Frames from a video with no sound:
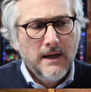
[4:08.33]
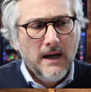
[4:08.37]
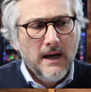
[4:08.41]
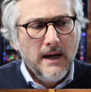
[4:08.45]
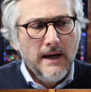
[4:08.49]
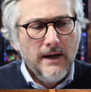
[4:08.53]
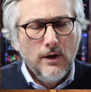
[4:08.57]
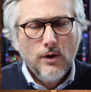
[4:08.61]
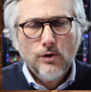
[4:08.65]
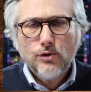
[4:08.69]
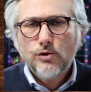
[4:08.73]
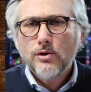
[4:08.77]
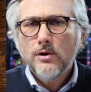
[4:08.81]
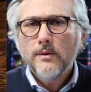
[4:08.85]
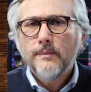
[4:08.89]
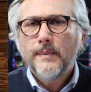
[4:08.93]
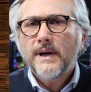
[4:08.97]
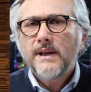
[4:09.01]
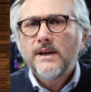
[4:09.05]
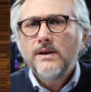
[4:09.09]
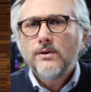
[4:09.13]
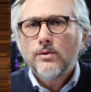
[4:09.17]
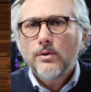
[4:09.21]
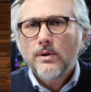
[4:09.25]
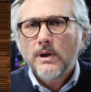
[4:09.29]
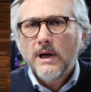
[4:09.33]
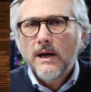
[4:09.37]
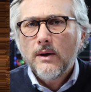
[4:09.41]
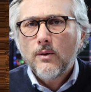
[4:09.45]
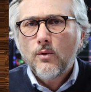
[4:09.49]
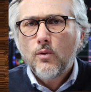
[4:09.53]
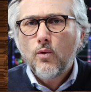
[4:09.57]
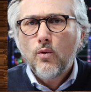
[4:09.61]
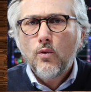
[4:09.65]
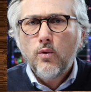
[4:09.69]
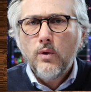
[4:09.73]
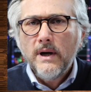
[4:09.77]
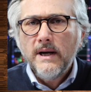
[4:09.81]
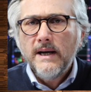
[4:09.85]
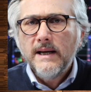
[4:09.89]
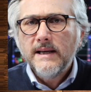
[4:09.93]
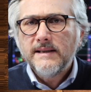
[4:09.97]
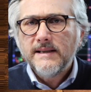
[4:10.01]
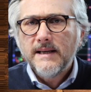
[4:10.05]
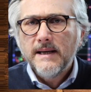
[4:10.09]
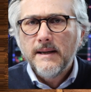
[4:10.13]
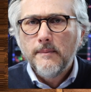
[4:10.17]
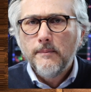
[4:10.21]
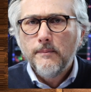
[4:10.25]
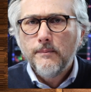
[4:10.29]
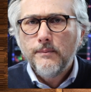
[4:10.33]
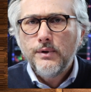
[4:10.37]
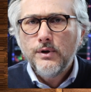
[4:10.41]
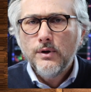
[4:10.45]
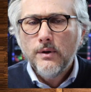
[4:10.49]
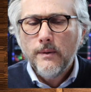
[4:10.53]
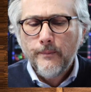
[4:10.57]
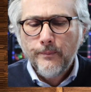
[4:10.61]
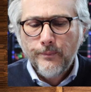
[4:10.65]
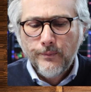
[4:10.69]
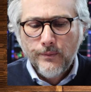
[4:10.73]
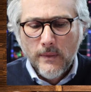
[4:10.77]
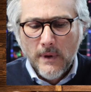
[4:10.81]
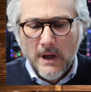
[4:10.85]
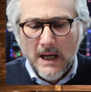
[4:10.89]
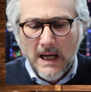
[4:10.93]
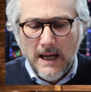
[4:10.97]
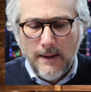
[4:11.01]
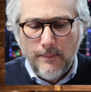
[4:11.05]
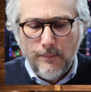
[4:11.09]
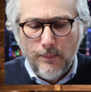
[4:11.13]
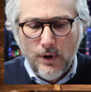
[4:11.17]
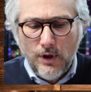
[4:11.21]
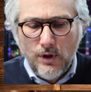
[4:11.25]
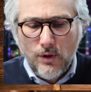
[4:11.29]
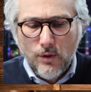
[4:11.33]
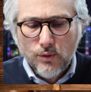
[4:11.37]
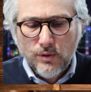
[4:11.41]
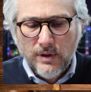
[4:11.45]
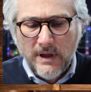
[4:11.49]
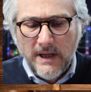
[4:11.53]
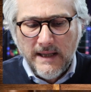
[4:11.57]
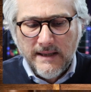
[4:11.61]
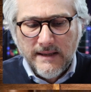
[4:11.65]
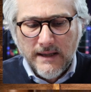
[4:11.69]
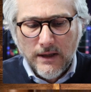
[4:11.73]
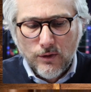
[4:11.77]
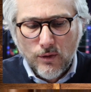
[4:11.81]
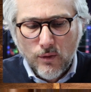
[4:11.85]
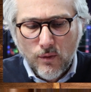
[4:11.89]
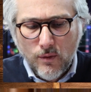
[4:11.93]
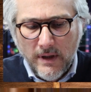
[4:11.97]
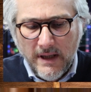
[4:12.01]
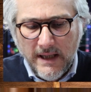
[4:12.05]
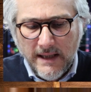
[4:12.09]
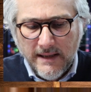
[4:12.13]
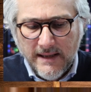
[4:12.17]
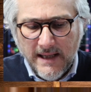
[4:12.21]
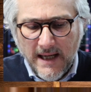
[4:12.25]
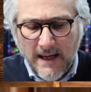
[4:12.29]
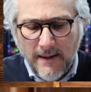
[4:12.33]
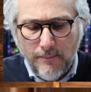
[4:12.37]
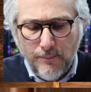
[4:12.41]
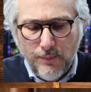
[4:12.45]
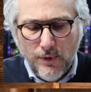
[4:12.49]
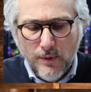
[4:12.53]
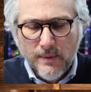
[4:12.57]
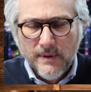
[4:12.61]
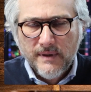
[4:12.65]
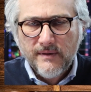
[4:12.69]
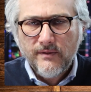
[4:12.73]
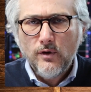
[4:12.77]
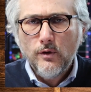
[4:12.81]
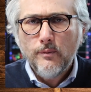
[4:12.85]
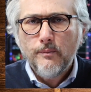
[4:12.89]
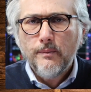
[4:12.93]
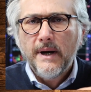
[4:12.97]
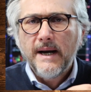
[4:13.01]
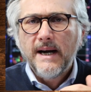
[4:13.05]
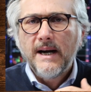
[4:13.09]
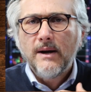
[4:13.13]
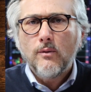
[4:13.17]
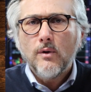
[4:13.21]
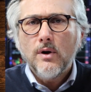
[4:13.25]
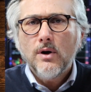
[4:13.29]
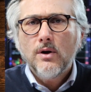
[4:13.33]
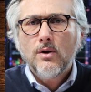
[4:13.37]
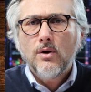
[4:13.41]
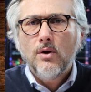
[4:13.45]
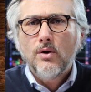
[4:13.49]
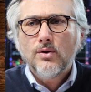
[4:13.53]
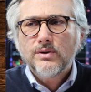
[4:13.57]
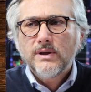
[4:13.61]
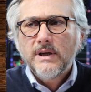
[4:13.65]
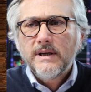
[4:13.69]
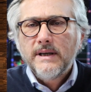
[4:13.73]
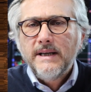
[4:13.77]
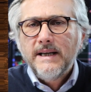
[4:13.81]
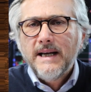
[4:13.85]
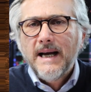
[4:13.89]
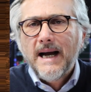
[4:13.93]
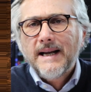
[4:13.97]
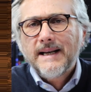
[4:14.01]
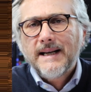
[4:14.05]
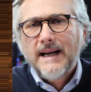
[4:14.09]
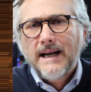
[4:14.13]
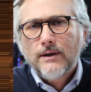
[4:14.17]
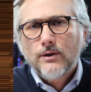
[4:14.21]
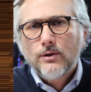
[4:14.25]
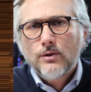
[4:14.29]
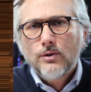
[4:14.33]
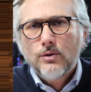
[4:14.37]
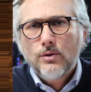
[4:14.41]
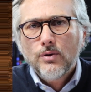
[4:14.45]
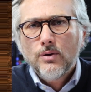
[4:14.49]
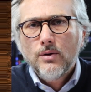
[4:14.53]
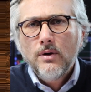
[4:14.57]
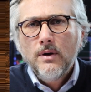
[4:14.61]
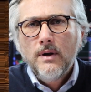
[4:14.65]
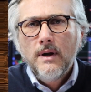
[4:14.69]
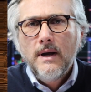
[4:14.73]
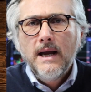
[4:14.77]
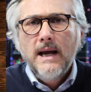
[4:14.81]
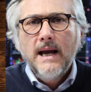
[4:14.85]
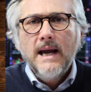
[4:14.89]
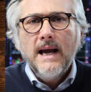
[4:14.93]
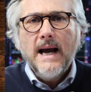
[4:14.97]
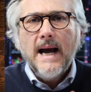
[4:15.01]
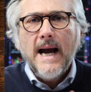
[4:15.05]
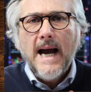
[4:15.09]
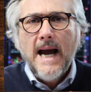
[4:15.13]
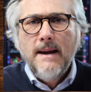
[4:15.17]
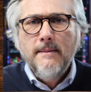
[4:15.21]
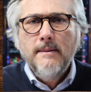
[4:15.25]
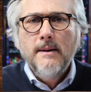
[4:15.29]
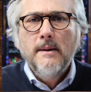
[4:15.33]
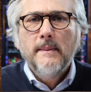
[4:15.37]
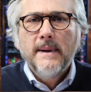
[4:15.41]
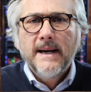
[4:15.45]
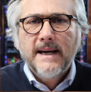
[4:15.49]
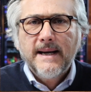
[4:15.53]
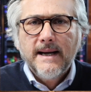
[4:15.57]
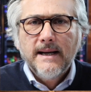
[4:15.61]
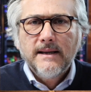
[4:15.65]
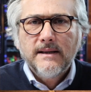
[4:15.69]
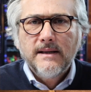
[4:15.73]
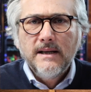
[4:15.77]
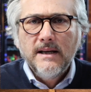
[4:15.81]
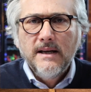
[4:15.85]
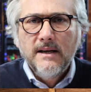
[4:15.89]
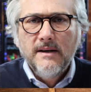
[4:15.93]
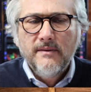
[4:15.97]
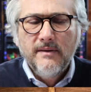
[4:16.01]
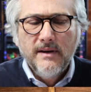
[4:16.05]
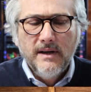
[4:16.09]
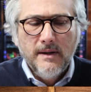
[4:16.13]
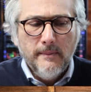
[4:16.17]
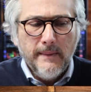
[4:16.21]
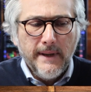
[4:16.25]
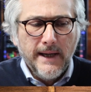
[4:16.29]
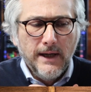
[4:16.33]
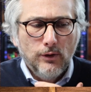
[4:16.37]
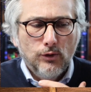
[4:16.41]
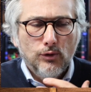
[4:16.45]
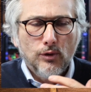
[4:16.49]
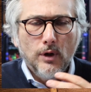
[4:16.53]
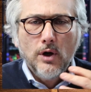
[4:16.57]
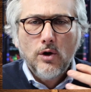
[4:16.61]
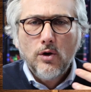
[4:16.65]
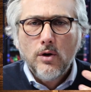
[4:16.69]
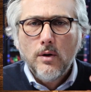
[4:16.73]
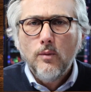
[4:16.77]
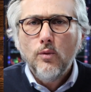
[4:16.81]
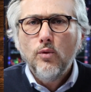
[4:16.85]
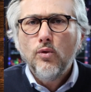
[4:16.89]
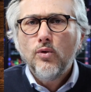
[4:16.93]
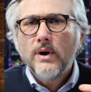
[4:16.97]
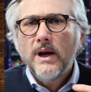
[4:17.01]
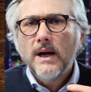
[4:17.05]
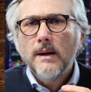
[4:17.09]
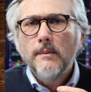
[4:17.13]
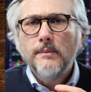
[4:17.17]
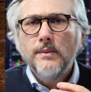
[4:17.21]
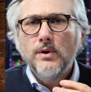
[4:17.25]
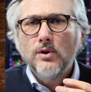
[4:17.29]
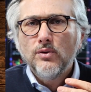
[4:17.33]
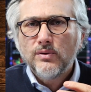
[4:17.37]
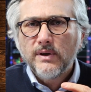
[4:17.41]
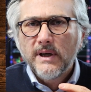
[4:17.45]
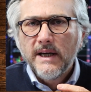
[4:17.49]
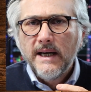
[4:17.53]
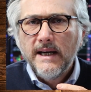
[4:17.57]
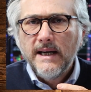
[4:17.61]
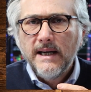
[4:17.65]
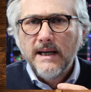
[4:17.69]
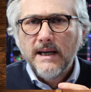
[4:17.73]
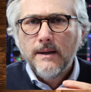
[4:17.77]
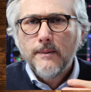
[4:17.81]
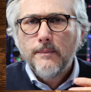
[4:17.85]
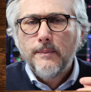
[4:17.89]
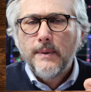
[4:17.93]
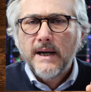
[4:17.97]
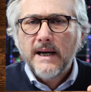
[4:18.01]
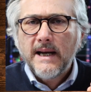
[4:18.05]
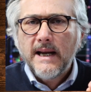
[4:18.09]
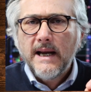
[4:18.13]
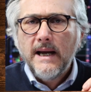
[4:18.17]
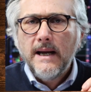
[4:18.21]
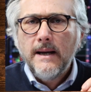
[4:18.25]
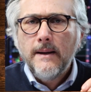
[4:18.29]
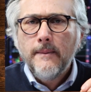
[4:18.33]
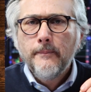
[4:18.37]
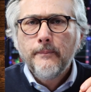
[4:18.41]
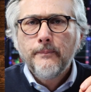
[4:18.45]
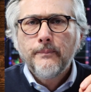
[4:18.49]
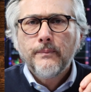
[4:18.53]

Io sono partito da quell'esempio e poi ho utilizzato quell'esempio per sviluppare qualcosa di adatto ai miei mercati di riferimento e comunque al mio trading, perché